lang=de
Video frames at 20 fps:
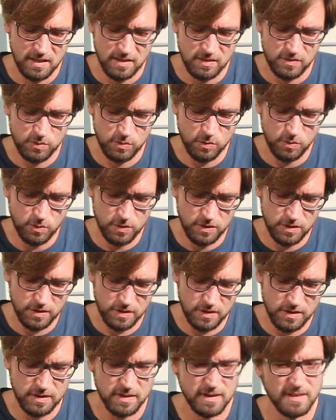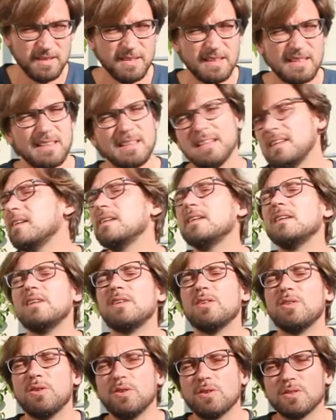zu holen
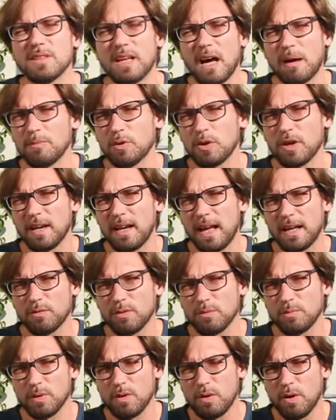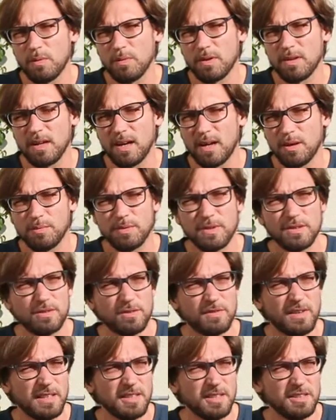und haben noch keine Antwort bekommen, aber
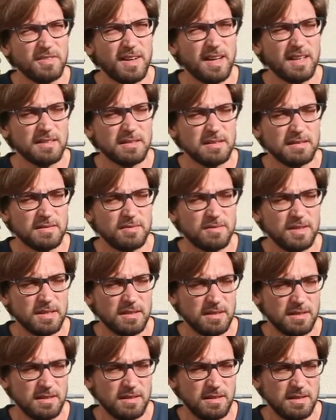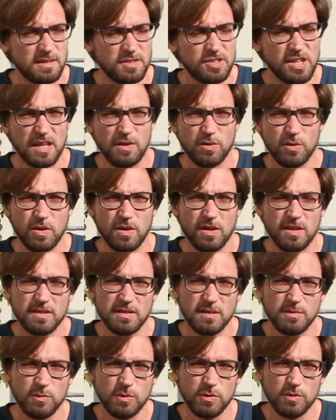soweit ich weiß, wird da die Entscheidung auch
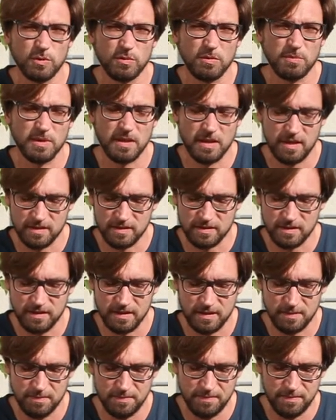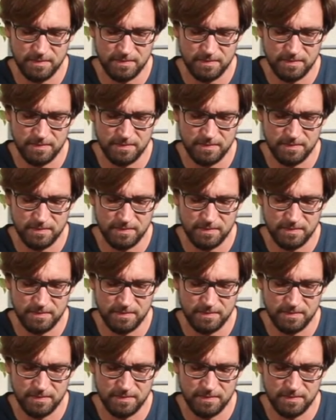erst im Oktober bekannt gegeben.